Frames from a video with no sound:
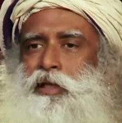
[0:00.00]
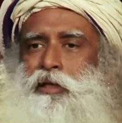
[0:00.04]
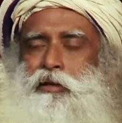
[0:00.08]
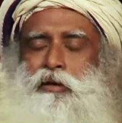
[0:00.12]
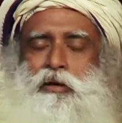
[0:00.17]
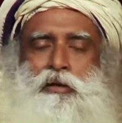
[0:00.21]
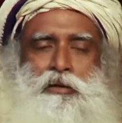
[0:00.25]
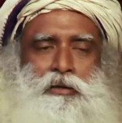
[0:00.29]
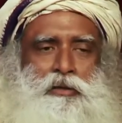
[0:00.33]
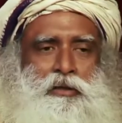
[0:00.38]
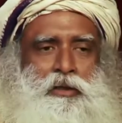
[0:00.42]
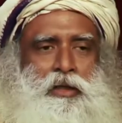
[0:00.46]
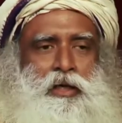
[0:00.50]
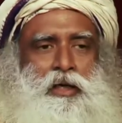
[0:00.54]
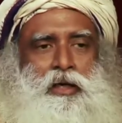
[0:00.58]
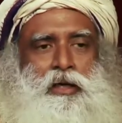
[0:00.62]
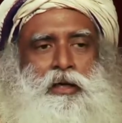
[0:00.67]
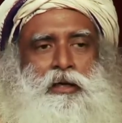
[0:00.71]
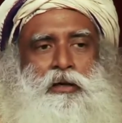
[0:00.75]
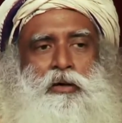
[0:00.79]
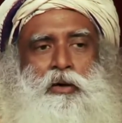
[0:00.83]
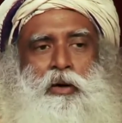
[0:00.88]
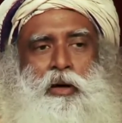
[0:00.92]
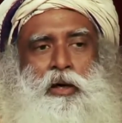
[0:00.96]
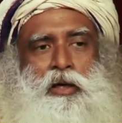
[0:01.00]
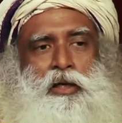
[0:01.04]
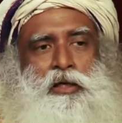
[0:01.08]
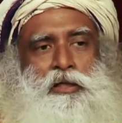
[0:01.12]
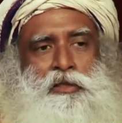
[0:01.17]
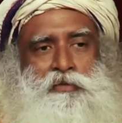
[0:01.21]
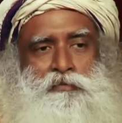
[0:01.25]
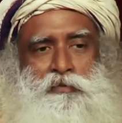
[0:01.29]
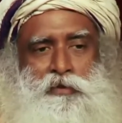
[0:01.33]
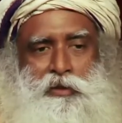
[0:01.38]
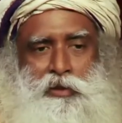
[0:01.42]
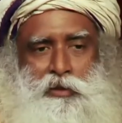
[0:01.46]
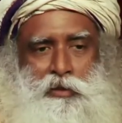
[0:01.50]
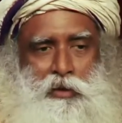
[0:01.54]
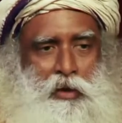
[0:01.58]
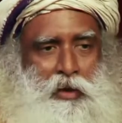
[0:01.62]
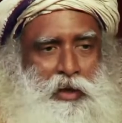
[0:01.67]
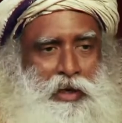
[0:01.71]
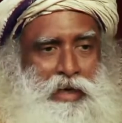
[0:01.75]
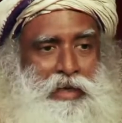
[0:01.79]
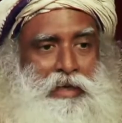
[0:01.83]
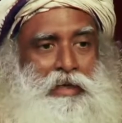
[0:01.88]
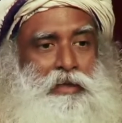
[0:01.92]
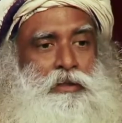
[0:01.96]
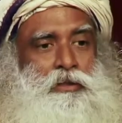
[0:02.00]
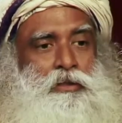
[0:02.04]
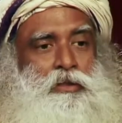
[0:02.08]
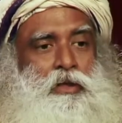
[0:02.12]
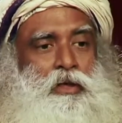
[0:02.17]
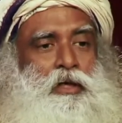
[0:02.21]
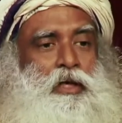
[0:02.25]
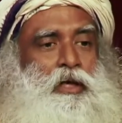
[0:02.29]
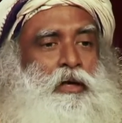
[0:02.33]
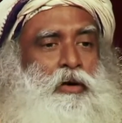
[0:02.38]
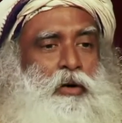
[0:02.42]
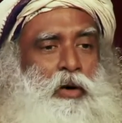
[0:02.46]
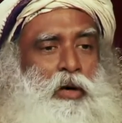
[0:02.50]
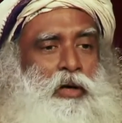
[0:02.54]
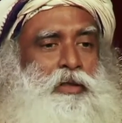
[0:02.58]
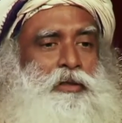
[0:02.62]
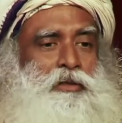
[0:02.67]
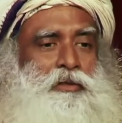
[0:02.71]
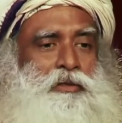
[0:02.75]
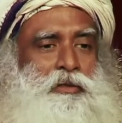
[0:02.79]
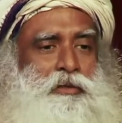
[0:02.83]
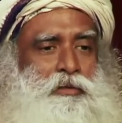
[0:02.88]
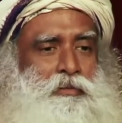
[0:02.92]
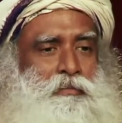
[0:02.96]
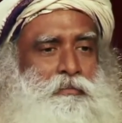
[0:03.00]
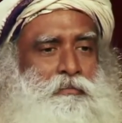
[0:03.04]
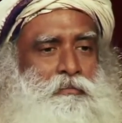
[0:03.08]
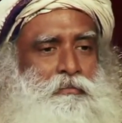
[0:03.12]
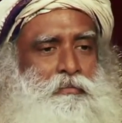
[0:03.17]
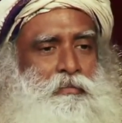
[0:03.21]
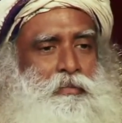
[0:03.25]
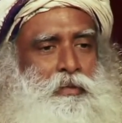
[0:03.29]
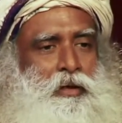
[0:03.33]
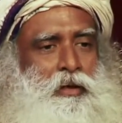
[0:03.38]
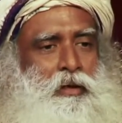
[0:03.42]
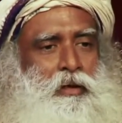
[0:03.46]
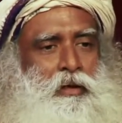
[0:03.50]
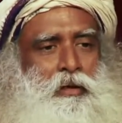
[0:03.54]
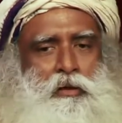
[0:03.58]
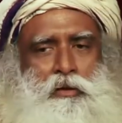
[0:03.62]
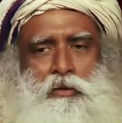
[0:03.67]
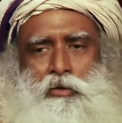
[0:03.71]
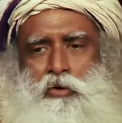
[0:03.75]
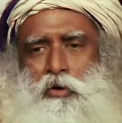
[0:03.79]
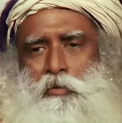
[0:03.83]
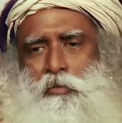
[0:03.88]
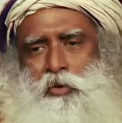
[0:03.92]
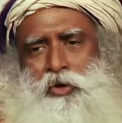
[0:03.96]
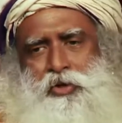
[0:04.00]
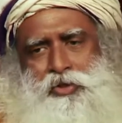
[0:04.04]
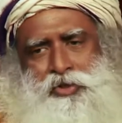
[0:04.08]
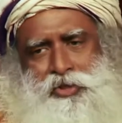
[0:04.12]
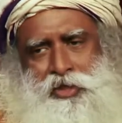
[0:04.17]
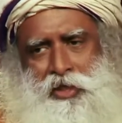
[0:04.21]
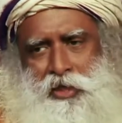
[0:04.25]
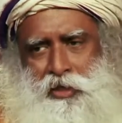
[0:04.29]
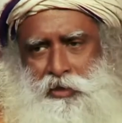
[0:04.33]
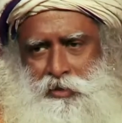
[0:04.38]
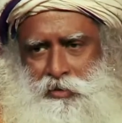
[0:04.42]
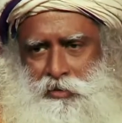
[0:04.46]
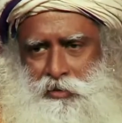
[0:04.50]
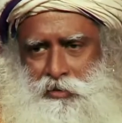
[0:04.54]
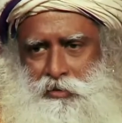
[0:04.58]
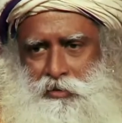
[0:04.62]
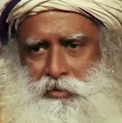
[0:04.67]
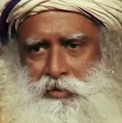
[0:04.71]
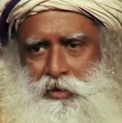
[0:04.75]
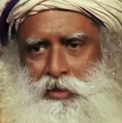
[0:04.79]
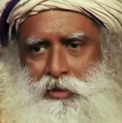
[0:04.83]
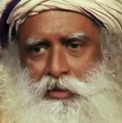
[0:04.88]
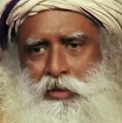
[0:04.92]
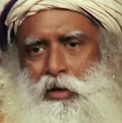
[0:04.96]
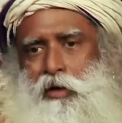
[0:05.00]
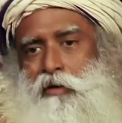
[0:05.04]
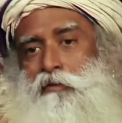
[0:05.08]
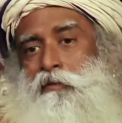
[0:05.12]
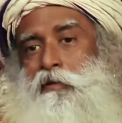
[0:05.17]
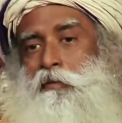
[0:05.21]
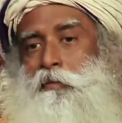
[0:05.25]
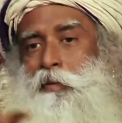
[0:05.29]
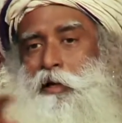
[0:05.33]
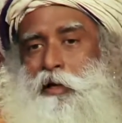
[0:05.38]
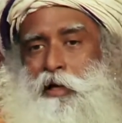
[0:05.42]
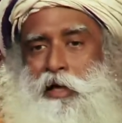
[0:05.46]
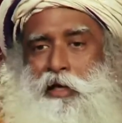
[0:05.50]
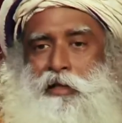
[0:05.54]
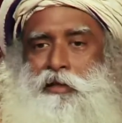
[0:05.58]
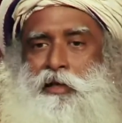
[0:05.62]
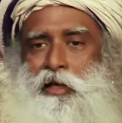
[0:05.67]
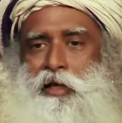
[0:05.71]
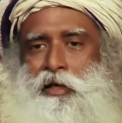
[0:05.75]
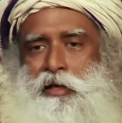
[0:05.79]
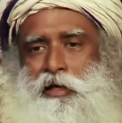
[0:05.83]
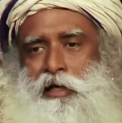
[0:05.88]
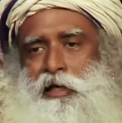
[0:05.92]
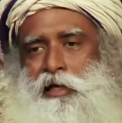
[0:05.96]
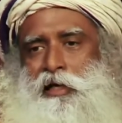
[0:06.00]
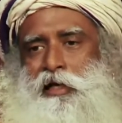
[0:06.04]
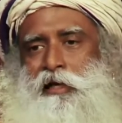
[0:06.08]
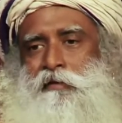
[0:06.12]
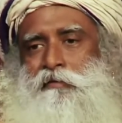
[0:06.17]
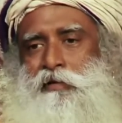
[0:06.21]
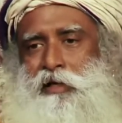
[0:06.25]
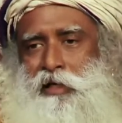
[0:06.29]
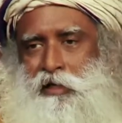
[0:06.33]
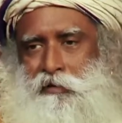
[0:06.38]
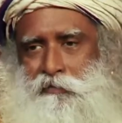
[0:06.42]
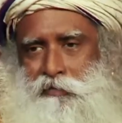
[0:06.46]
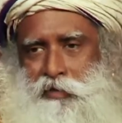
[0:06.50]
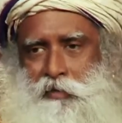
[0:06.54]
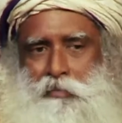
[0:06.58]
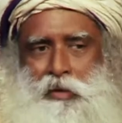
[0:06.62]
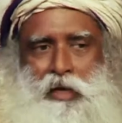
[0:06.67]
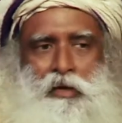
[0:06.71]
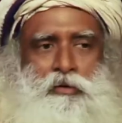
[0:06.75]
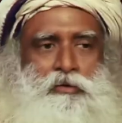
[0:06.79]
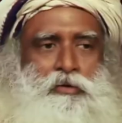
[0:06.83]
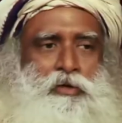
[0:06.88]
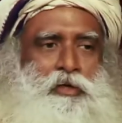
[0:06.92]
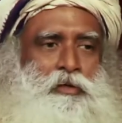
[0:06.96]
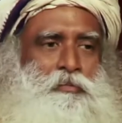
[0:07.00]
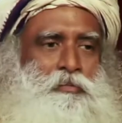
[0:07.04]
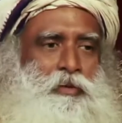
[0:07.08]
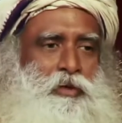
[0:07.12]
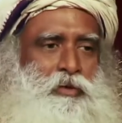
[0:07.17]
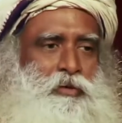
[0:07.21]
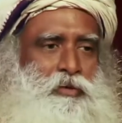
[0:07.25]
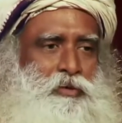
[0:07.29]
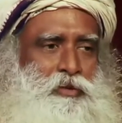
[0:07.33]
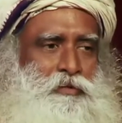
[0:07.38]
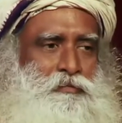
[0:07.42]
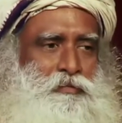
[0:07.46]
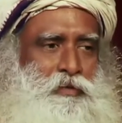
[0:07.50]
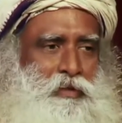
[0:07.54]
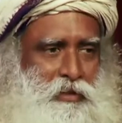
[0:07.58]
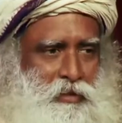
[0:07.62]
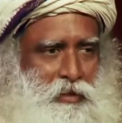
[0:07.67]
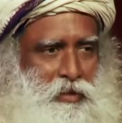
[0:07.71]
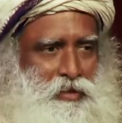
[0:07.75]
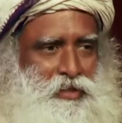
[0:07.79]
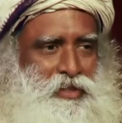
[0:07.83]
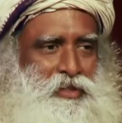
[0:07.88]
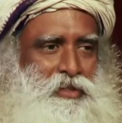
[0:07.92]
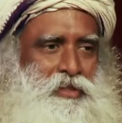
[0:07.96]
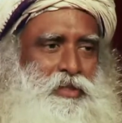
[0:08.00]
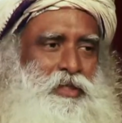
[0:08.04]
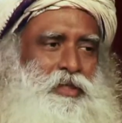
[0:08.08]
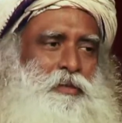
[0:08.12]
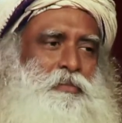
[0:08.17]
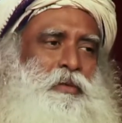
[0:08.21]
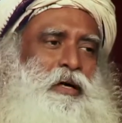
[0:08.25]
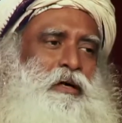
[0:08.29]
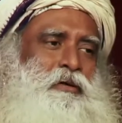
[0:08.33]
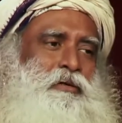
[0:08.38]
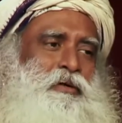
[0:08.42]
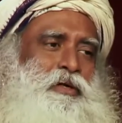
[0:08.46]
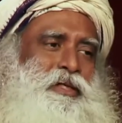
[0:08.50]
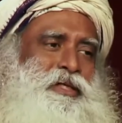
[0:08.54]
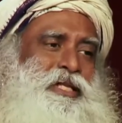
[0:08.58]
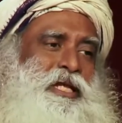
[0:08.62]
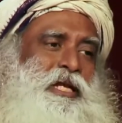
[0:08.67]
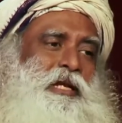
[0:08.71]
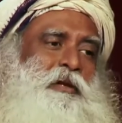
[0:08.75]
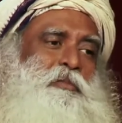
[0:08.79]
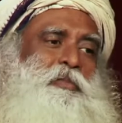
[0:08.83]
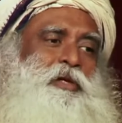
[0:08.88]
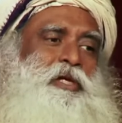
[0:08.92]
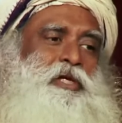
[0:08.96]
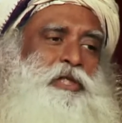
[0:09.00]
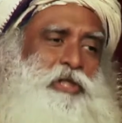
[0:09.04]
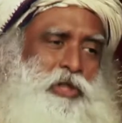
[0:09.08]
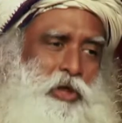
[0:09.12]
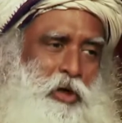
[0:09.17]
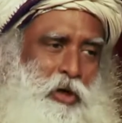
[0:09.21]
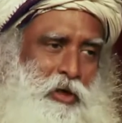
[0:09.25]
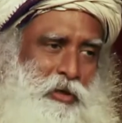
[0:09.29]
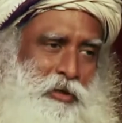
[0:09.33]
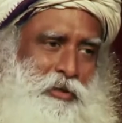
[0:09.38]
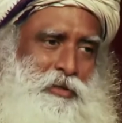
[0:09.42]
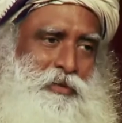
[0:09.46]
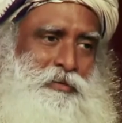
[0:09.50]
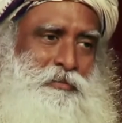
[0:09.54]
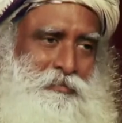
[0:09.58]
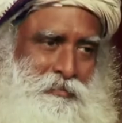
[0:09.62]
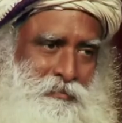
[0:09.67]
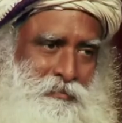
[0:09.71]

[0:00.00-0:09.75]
நாய்களுக்கு காலர் எலக்ட்ரானிக் காலர் வாங்குறாங்க இப்போ சங்கிலிகள் இல்லை நாய் அங்கேயே இருக்கும் அது எல்லையை தாண்டவே தாண்டாது ஏன்னா அது தாண்டுச்சுன்னா அது ஷாக் கொடுக்கும் சரியா